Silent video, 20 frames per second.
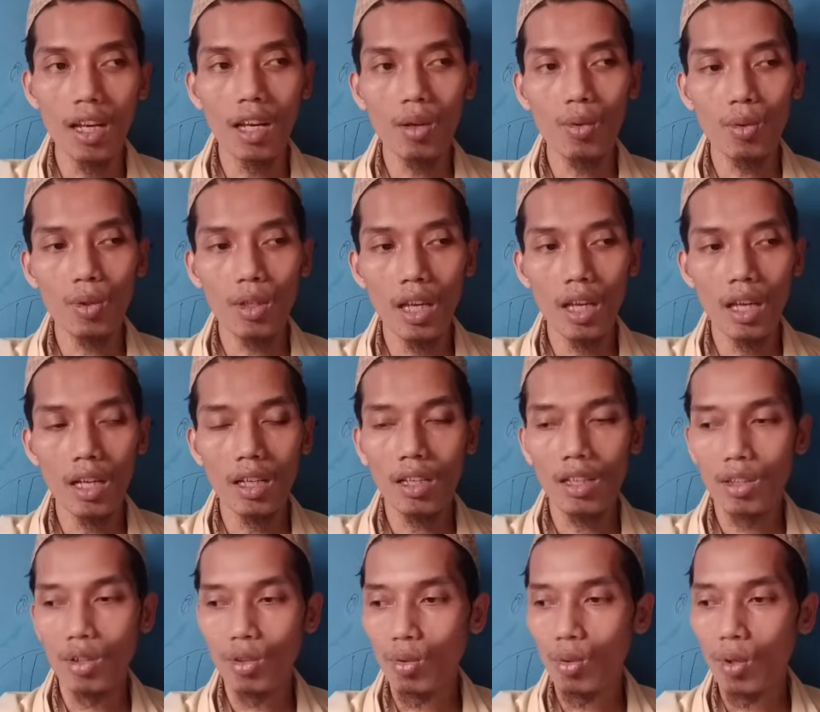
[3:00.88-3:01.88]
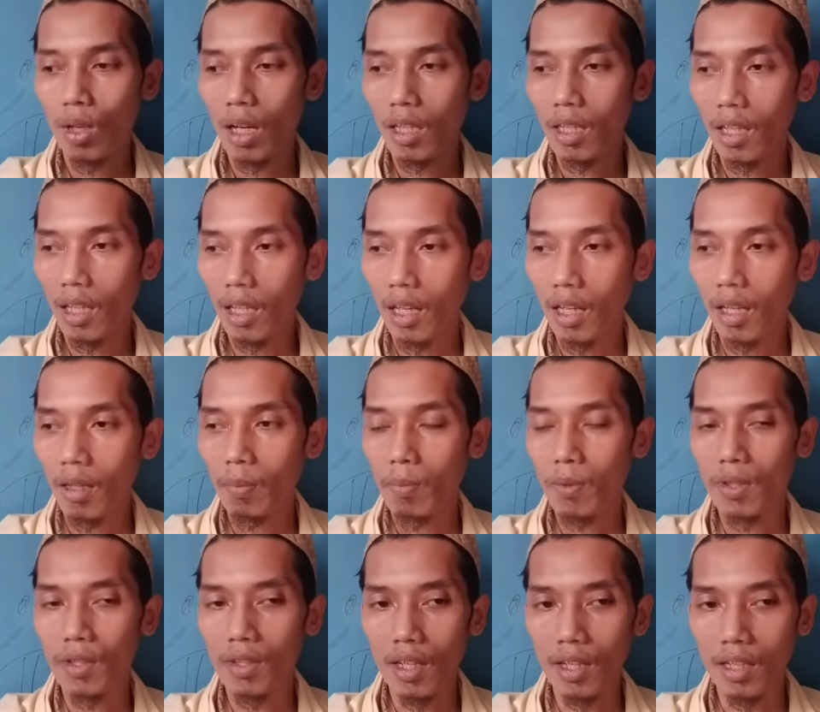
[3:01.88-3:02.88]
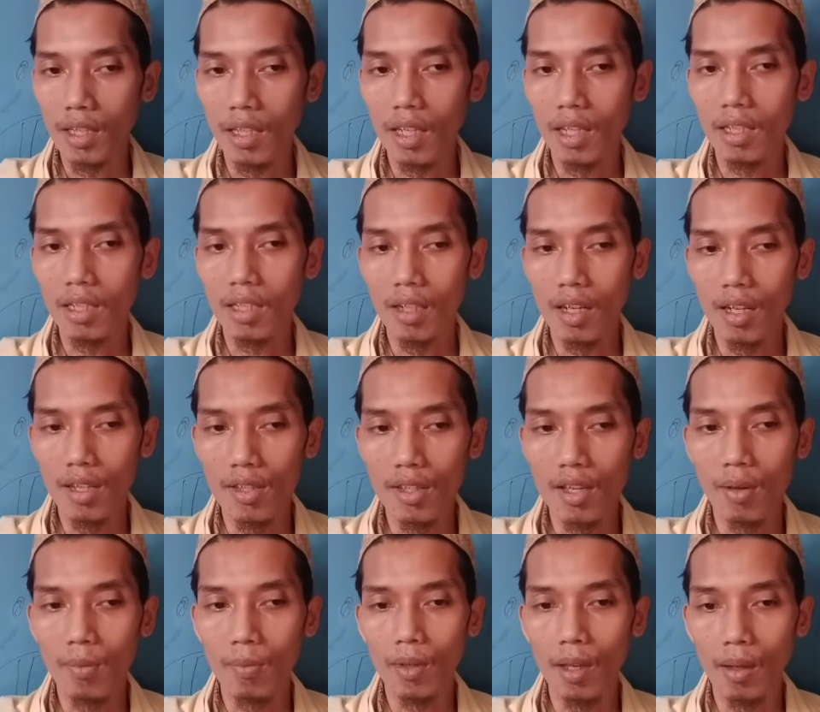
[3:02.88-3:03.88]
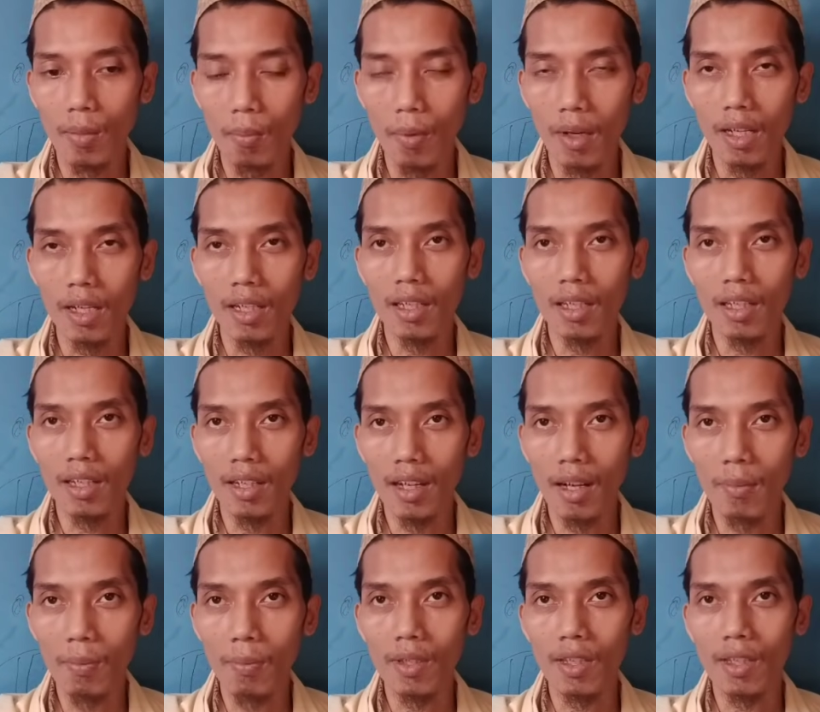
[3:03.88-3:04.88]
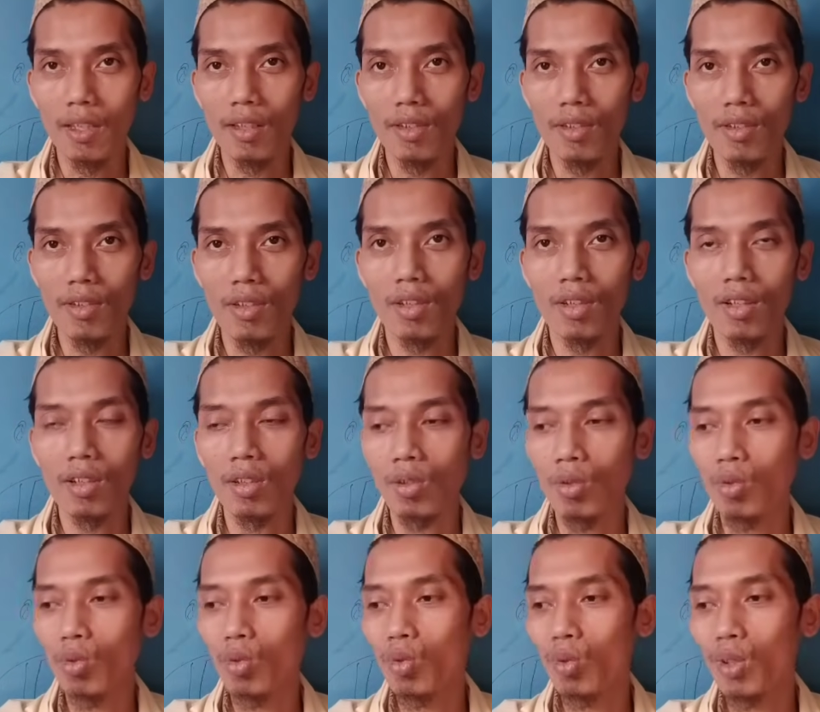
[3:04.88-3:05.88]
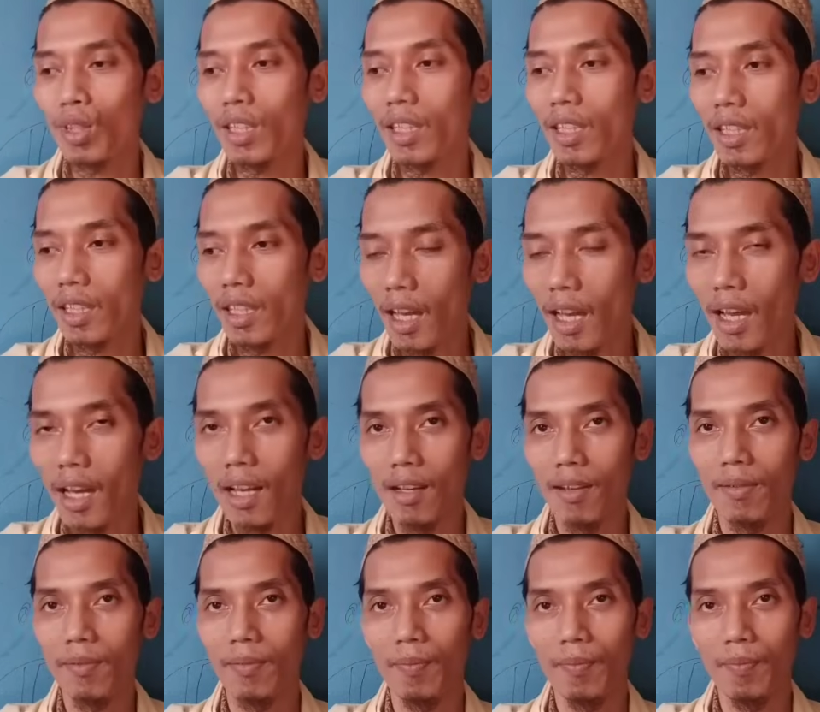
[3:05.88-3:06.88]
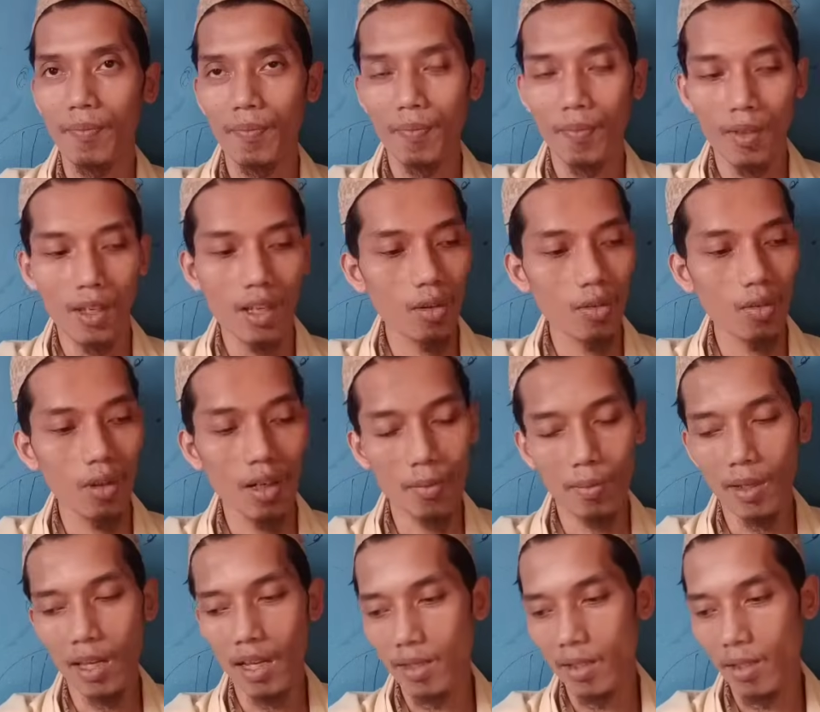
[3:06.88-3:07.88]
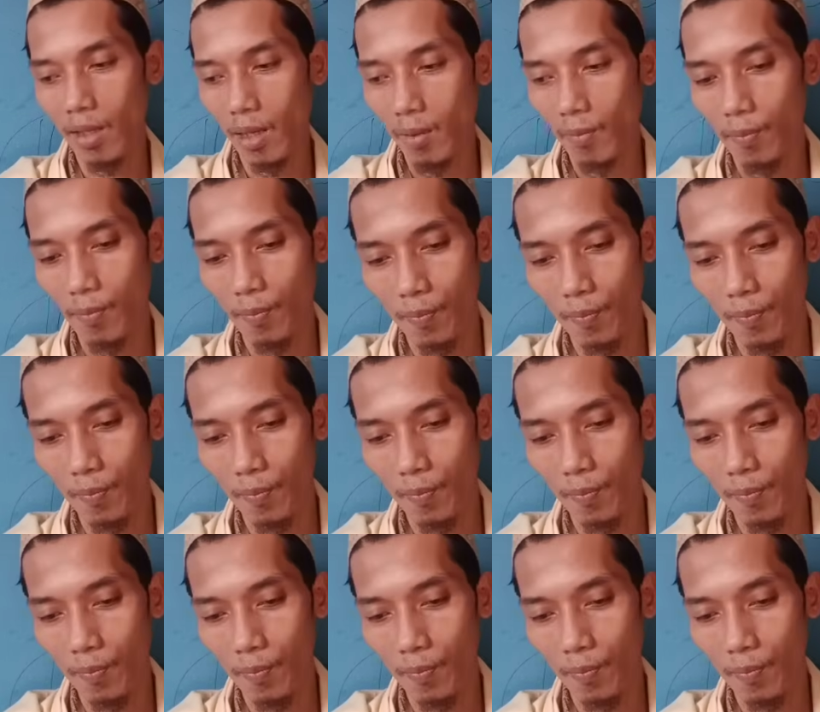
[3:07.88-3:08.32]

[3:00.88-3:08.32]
Alawiyah itu adalah pencatat nasab yang paling rapi sedunia. Luar biasa.